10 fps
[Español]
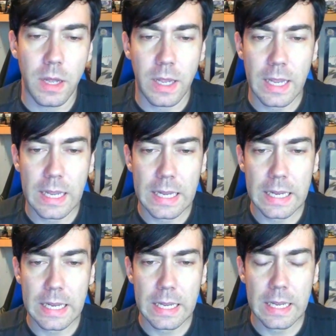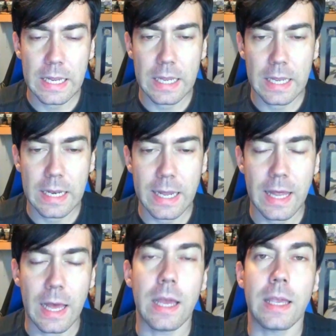Y,
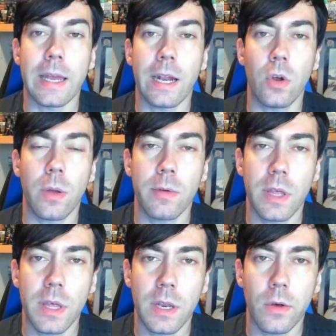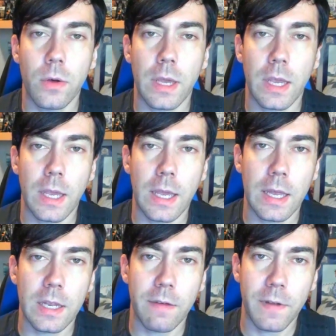nada, y ahora lo que voy a deciros es
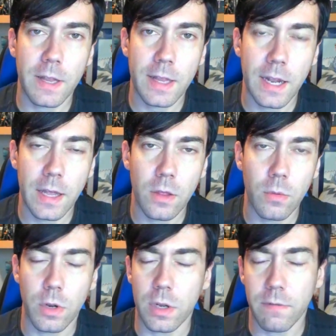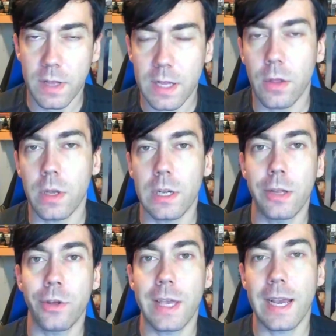que se ha filtrado, bueno, se ha filtrado, ha
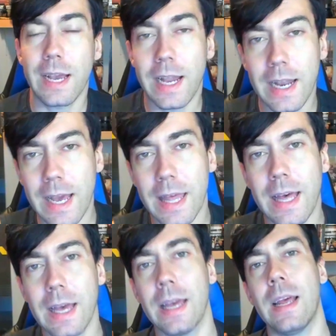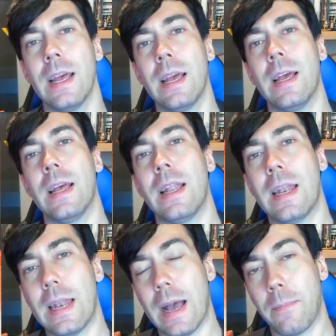salido ya escaneada
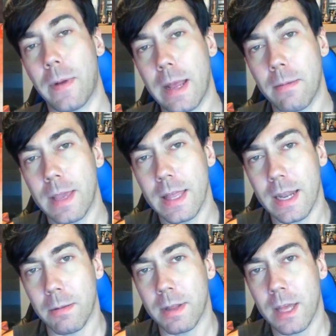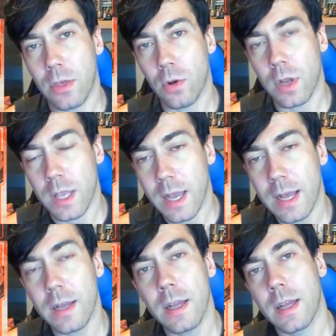la previa de la revista Shonen
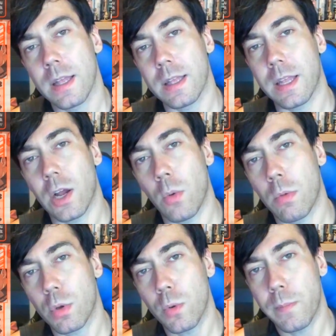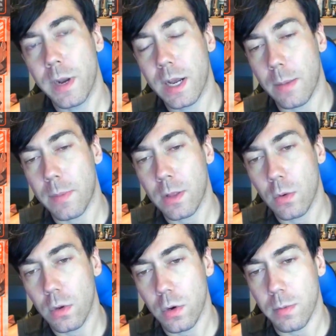Yang, de Dragon Ball Super
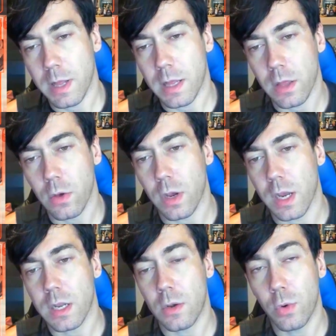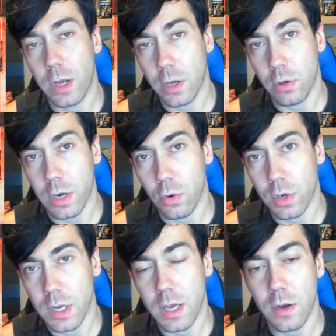capítulo 92, que es alguna que otra
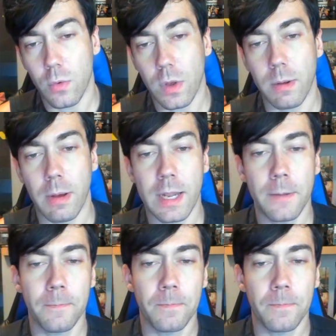cosilla nueva, ¿vale?